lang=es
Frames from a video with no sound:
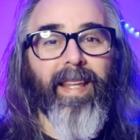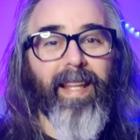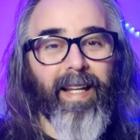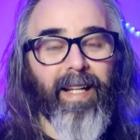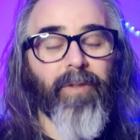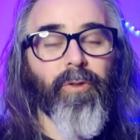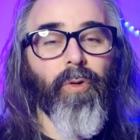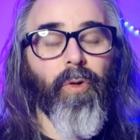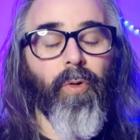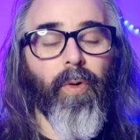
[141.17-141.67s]

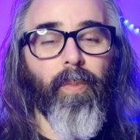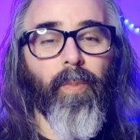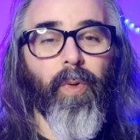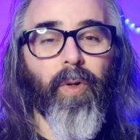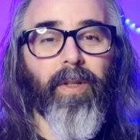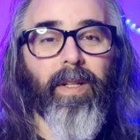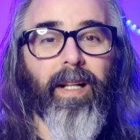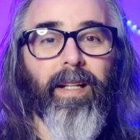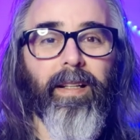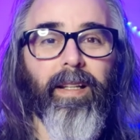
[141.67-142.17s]
Eso es lo
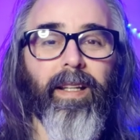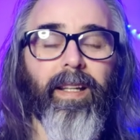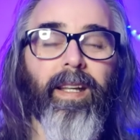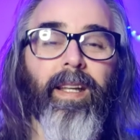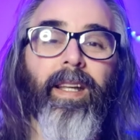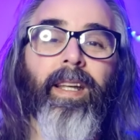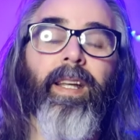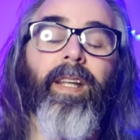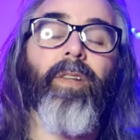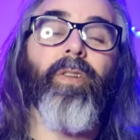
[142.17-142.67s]
importante.
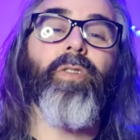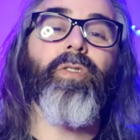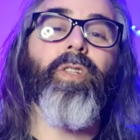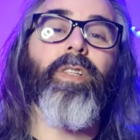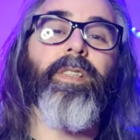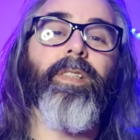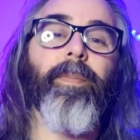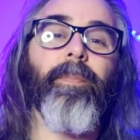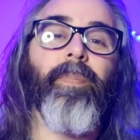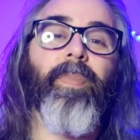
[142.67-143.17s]

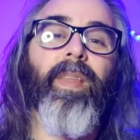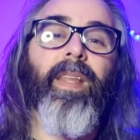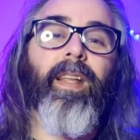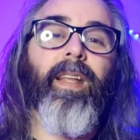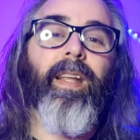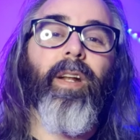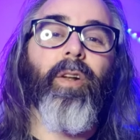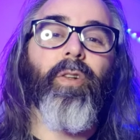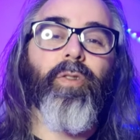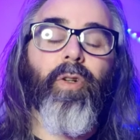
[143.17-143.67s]
Entonces,
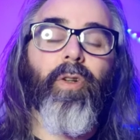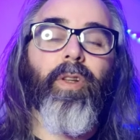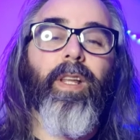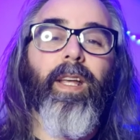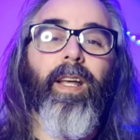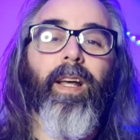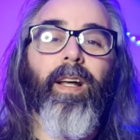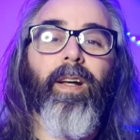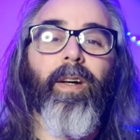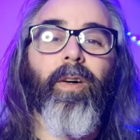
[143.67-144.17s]
el otro
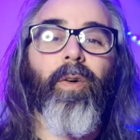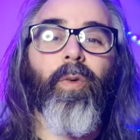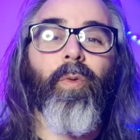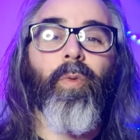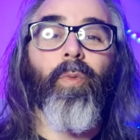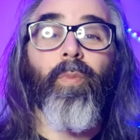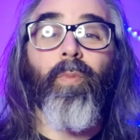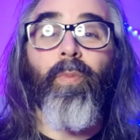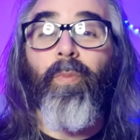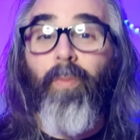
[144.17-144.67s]
día,
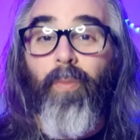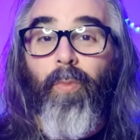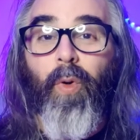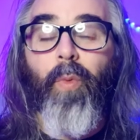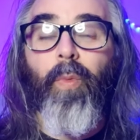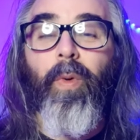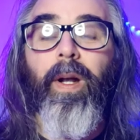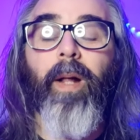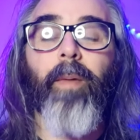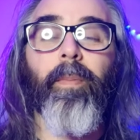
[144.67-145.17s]
un
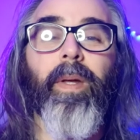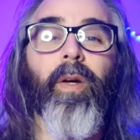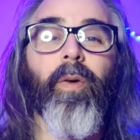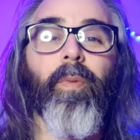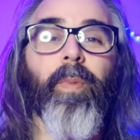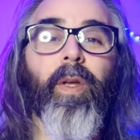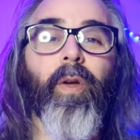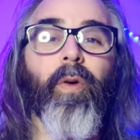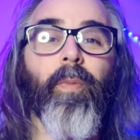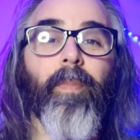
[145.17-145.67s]
muy buen amigo
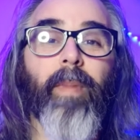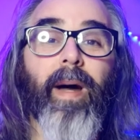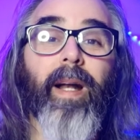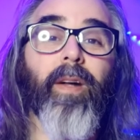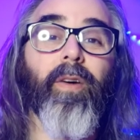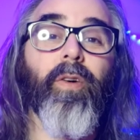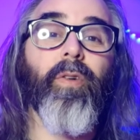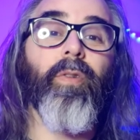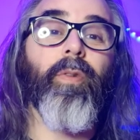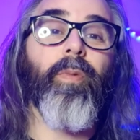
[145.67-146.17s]
mío,
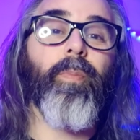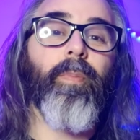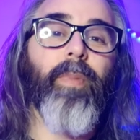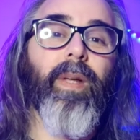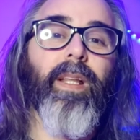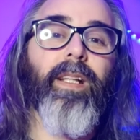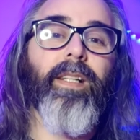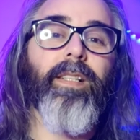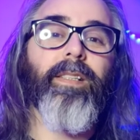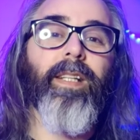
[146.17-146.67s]
Marco,
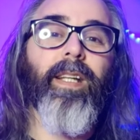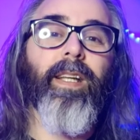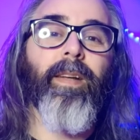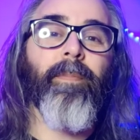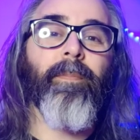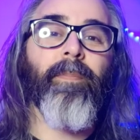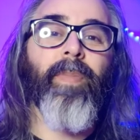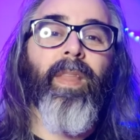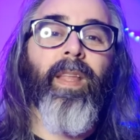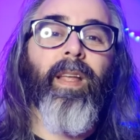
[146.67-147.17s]
me
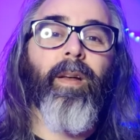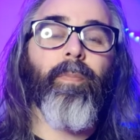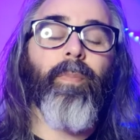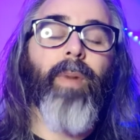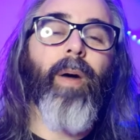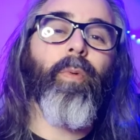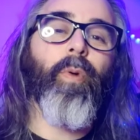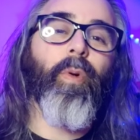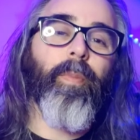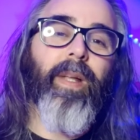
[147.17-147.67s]
dice,
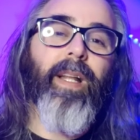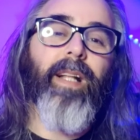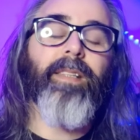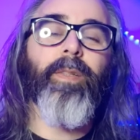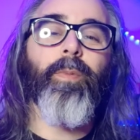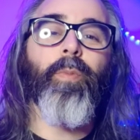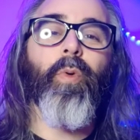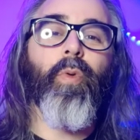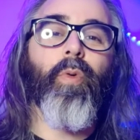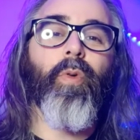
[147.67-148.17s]
Pablo, mira,
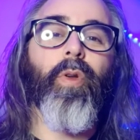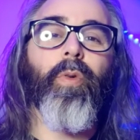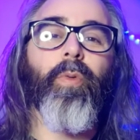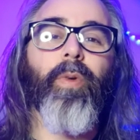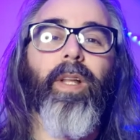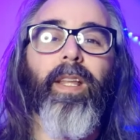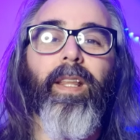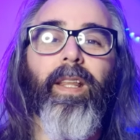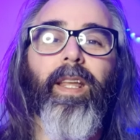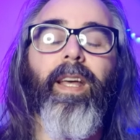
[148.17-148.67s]
se me ocurrió
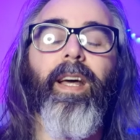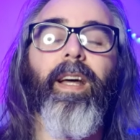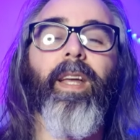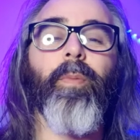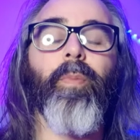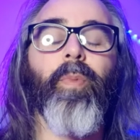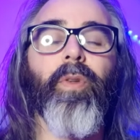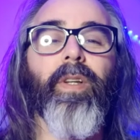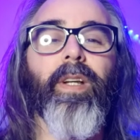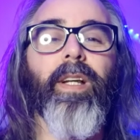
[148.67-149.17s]
una idea
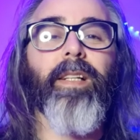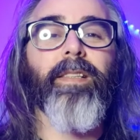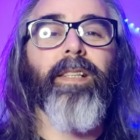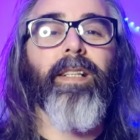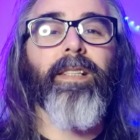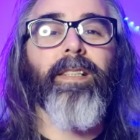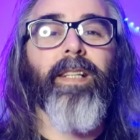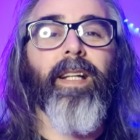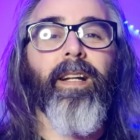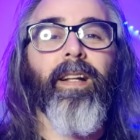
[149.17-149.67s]
que podrías
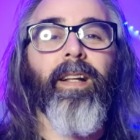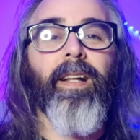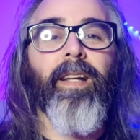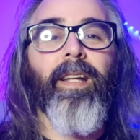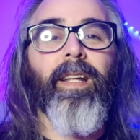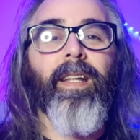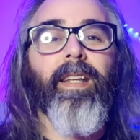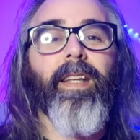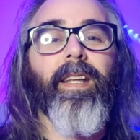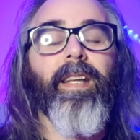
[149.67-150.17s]
hacer
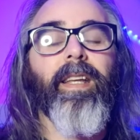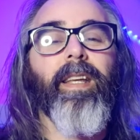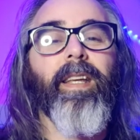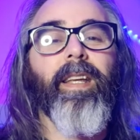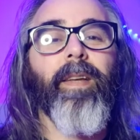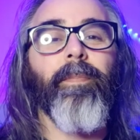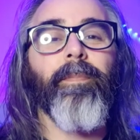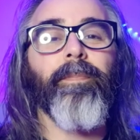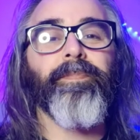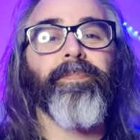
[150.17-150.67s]

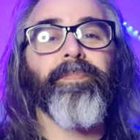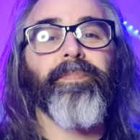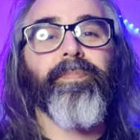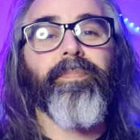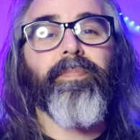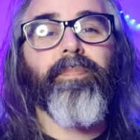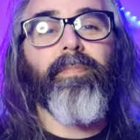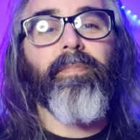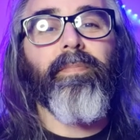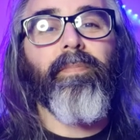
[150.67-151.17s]
y,
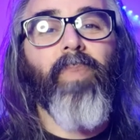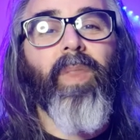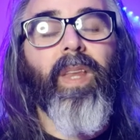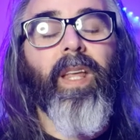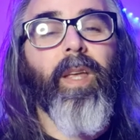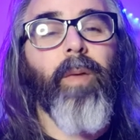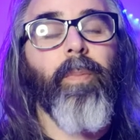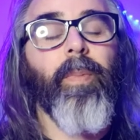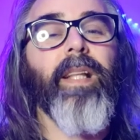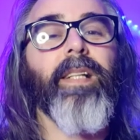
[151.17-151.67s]

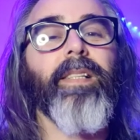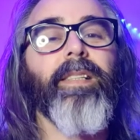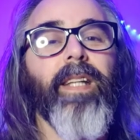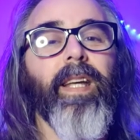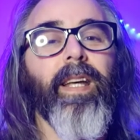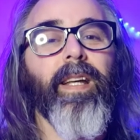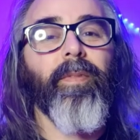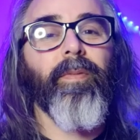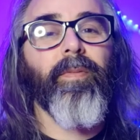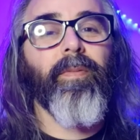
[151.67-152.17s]
me
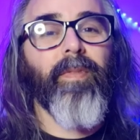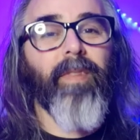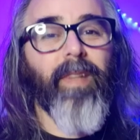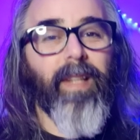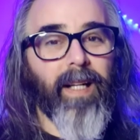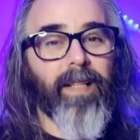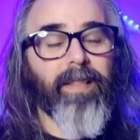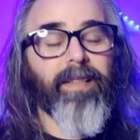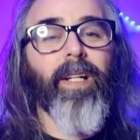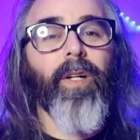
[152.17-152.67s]
decía
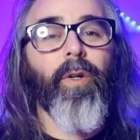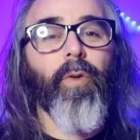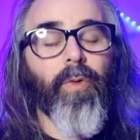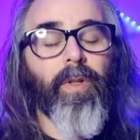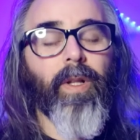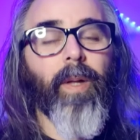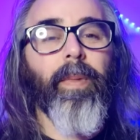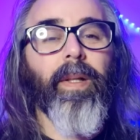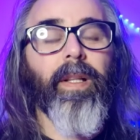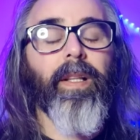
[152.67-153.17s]
de hacer
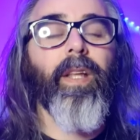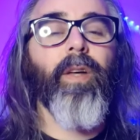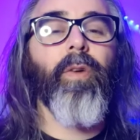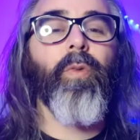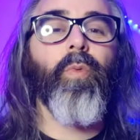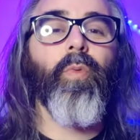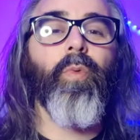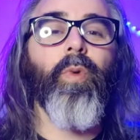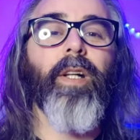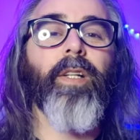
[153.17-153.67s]

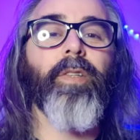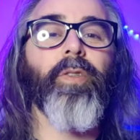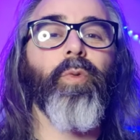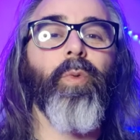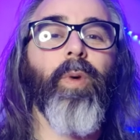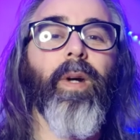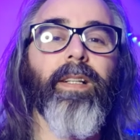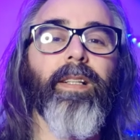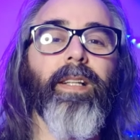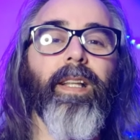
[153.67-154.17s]
justamente una
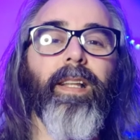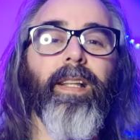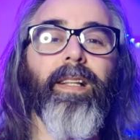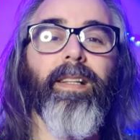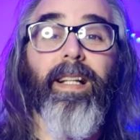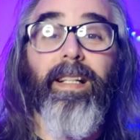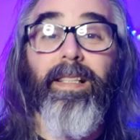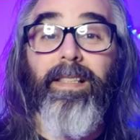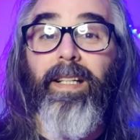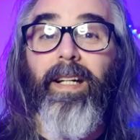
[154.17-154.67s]
suerte de
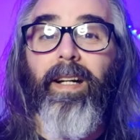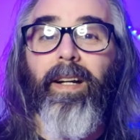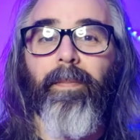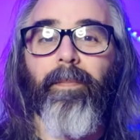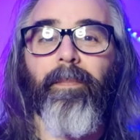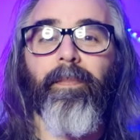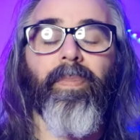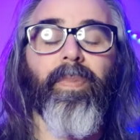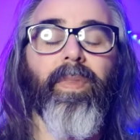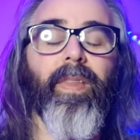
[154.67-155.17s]
taller
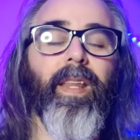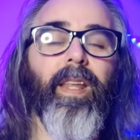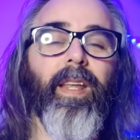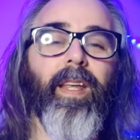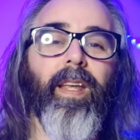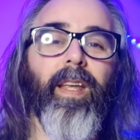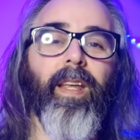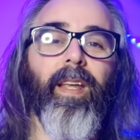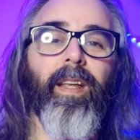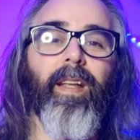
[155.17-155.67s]

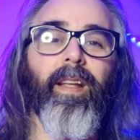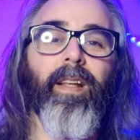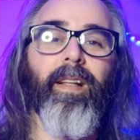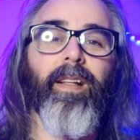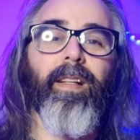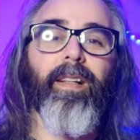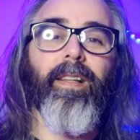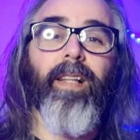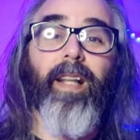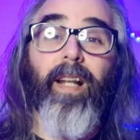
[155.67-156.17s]
de,
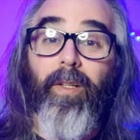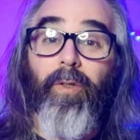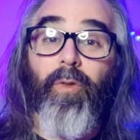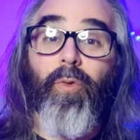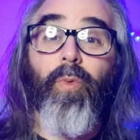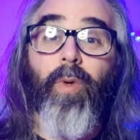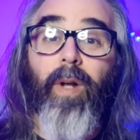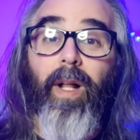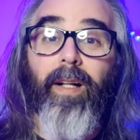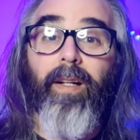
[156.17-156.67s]

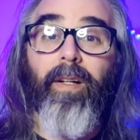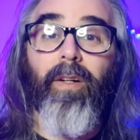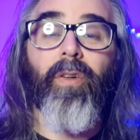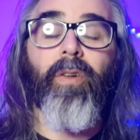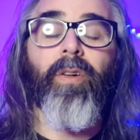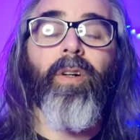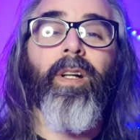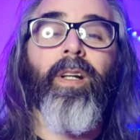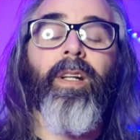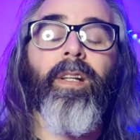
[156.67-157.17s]
lectura,
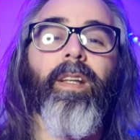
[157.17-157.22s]
¿no?